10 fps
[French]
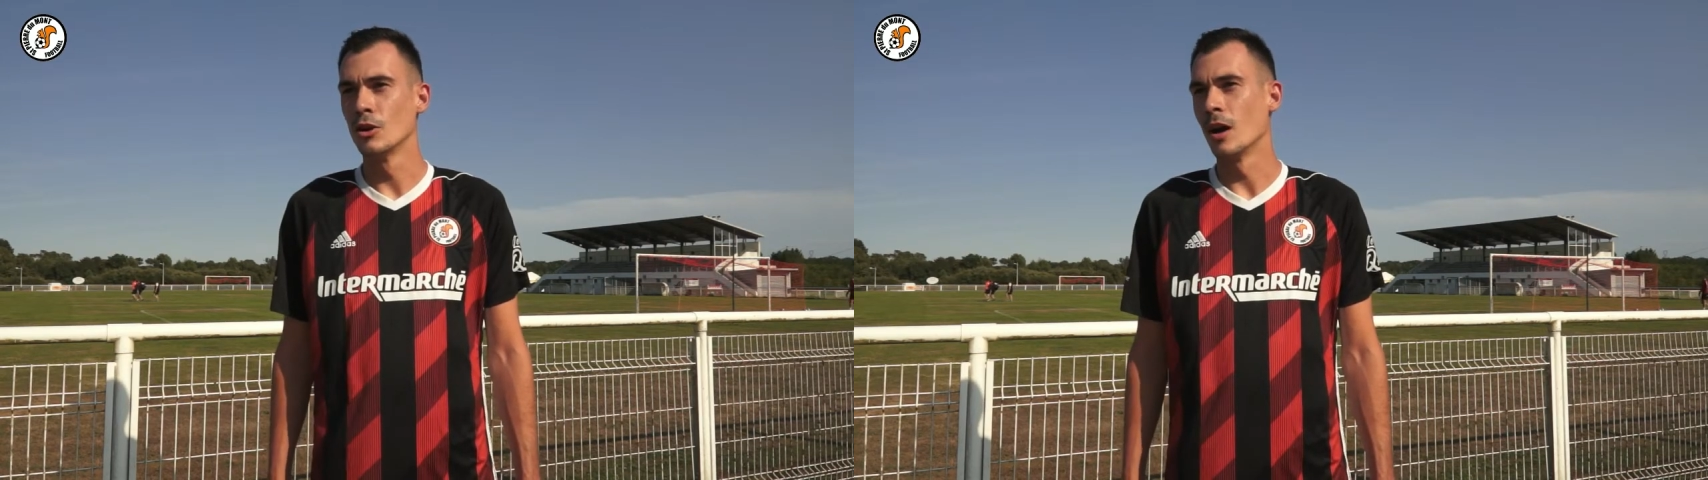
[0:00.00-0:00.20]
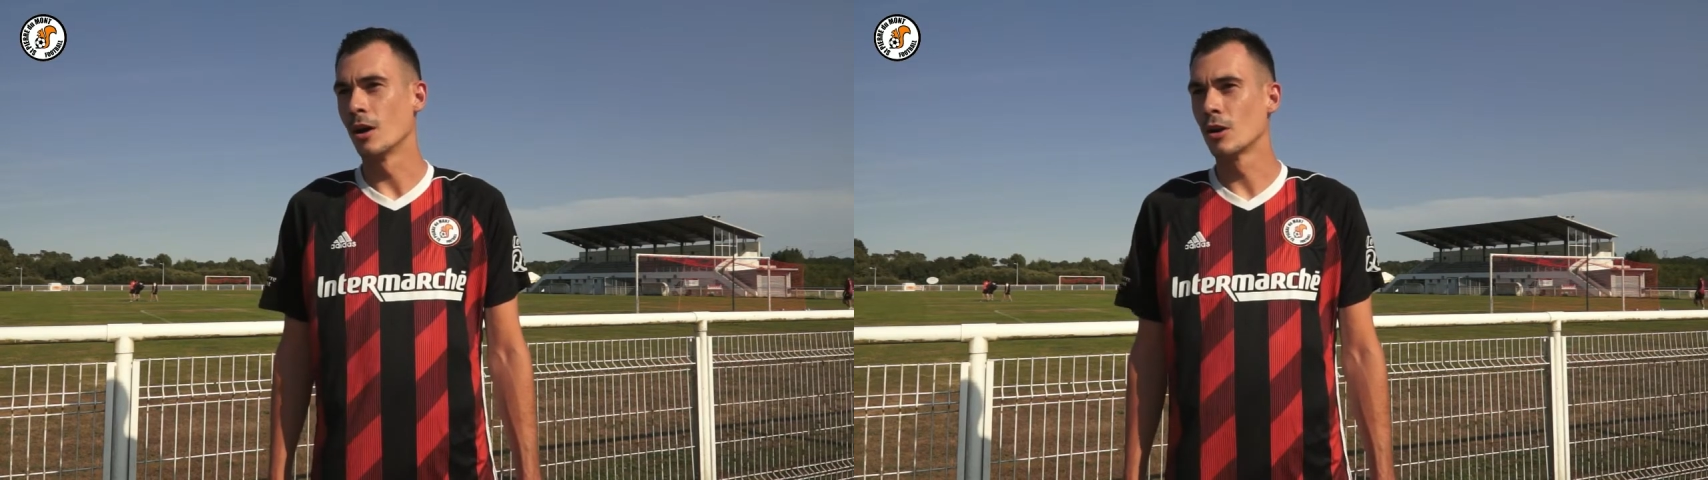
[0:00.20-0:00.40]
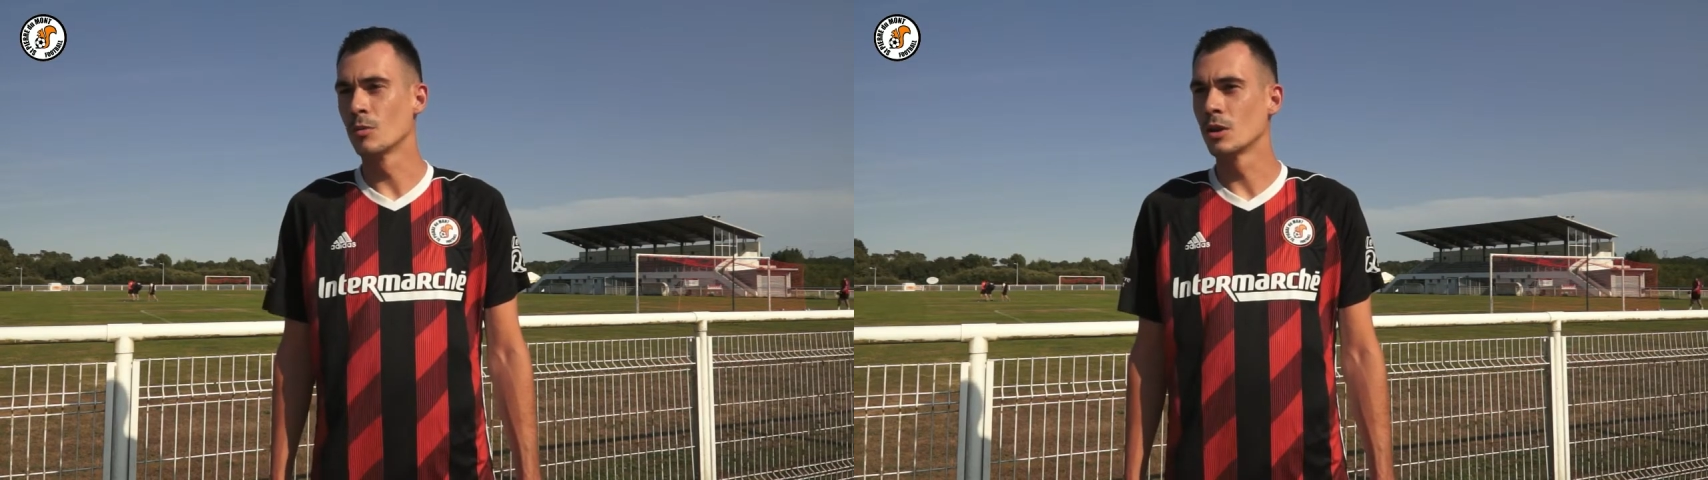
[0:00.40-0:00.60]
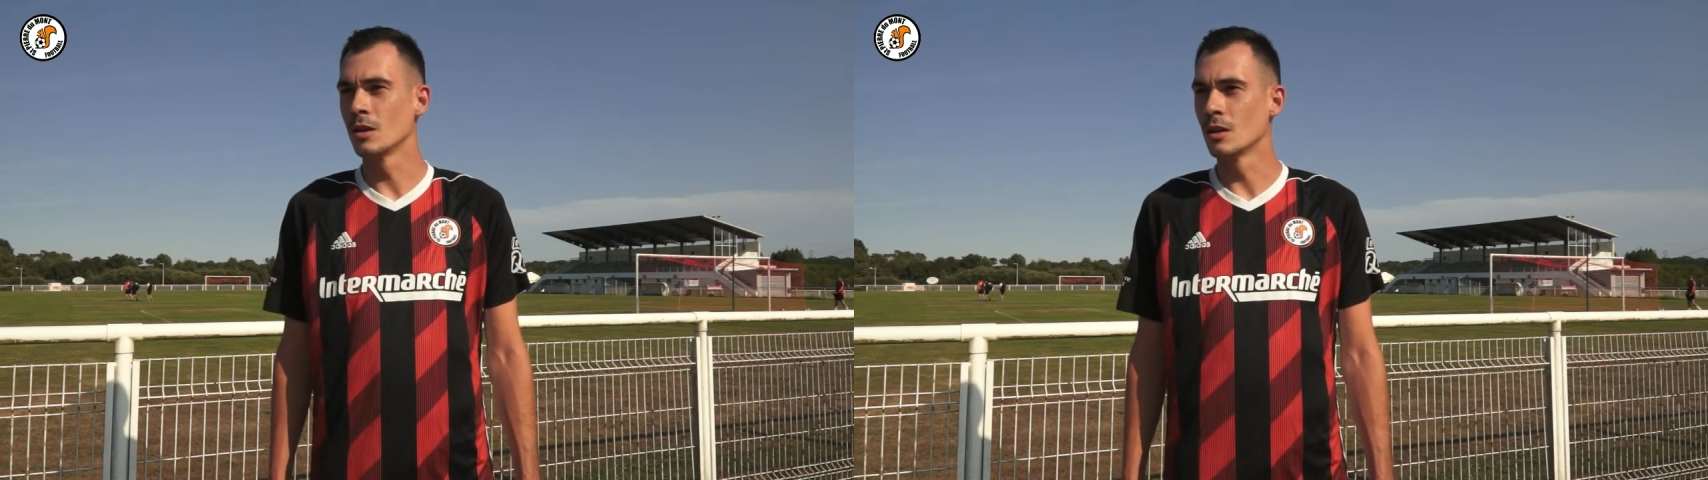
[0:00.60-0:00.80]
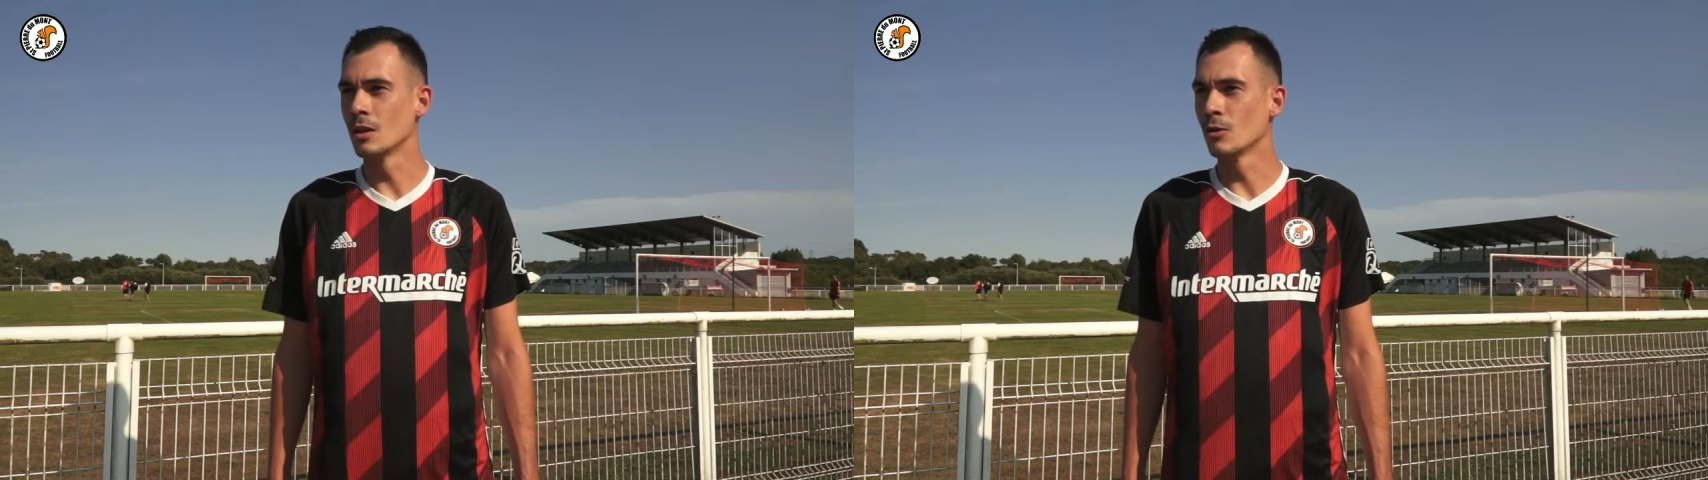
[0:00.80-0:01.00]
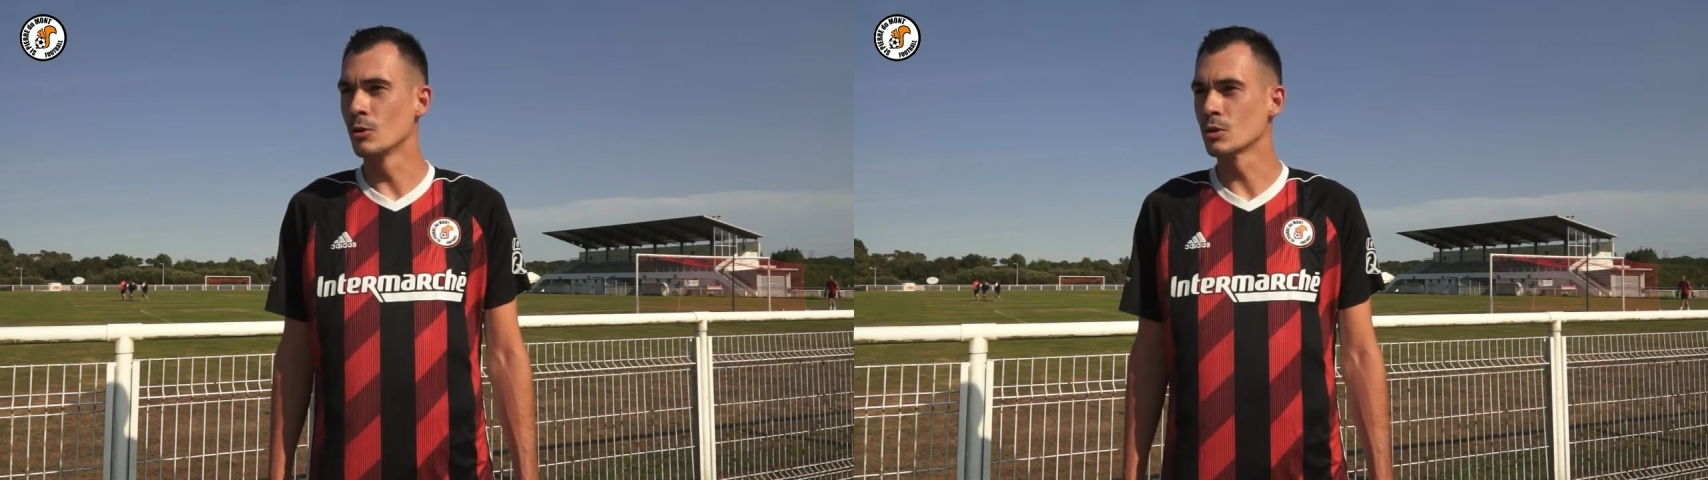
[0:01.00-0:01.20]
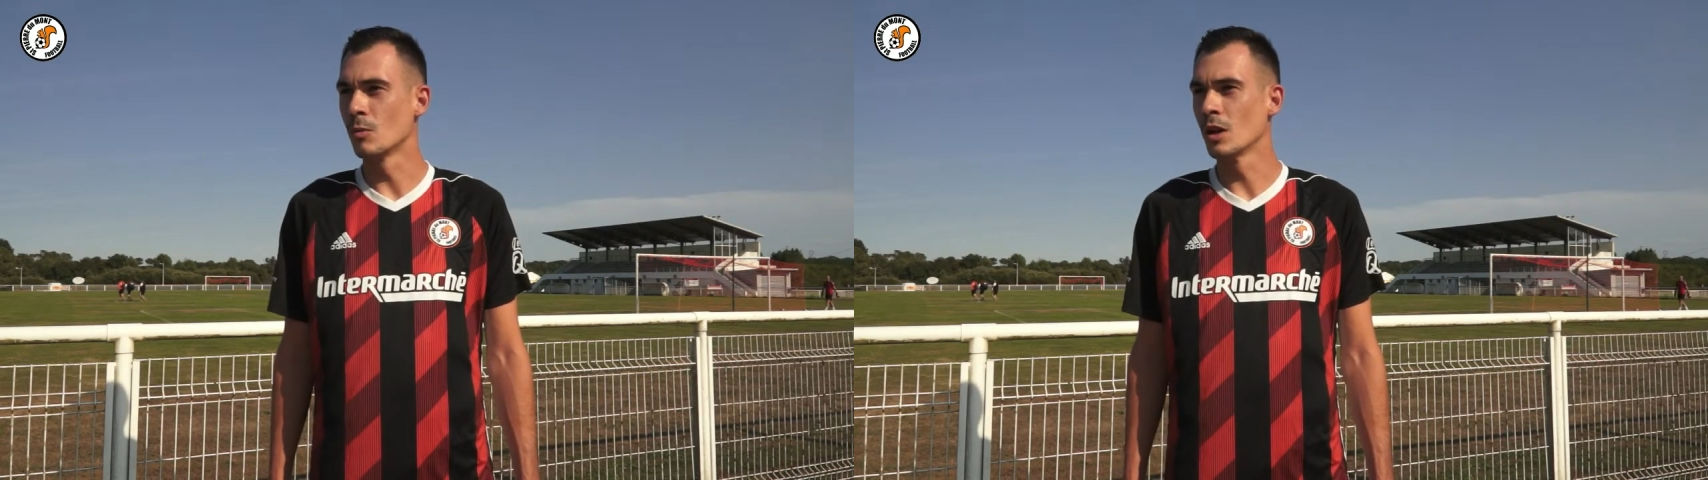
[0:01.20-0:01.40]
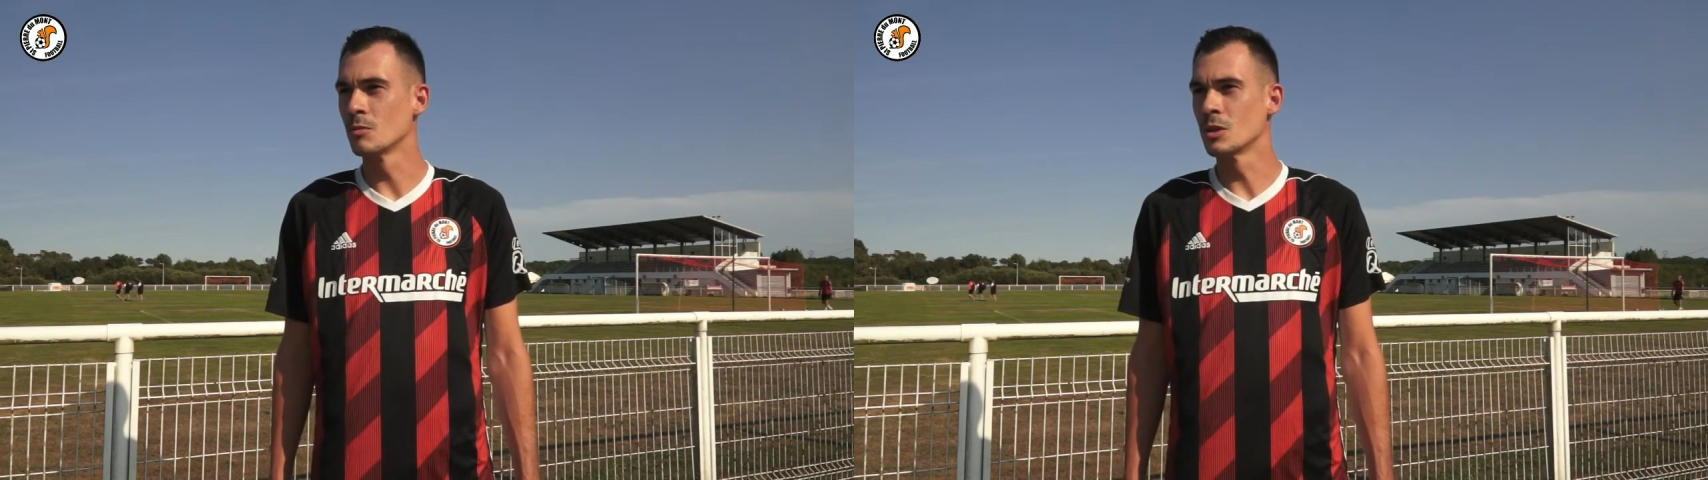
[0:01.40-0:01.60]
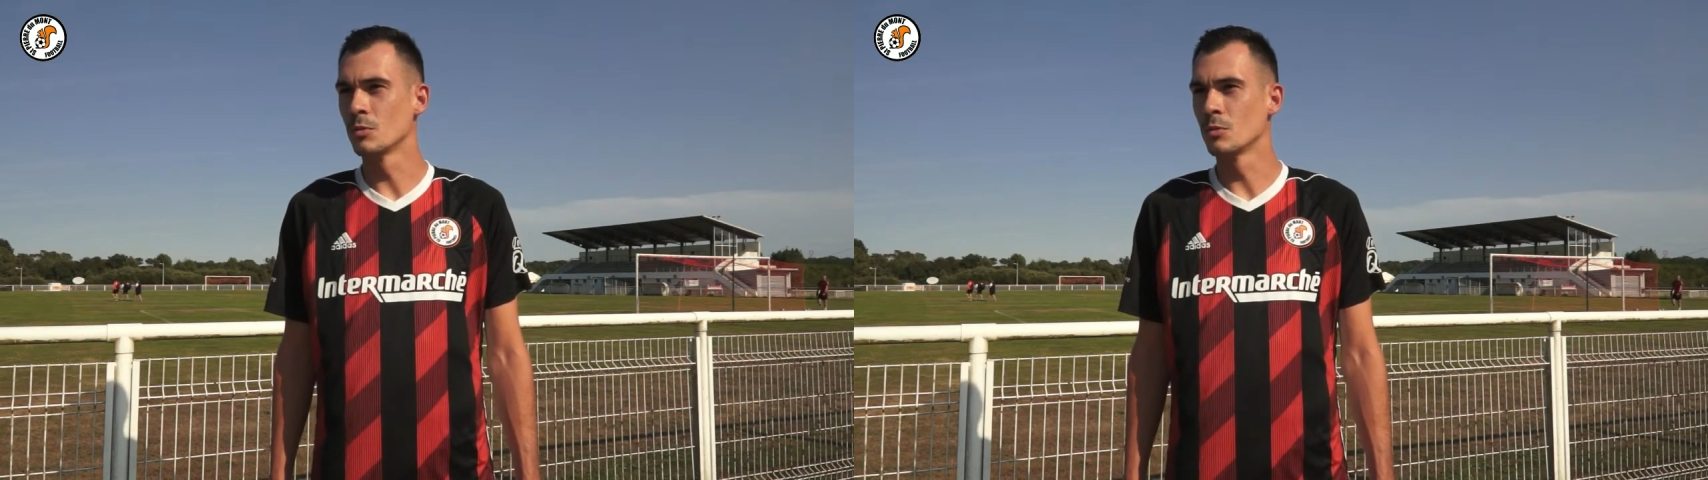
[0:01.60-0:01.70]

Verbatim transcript: un club qui ressemblait un petit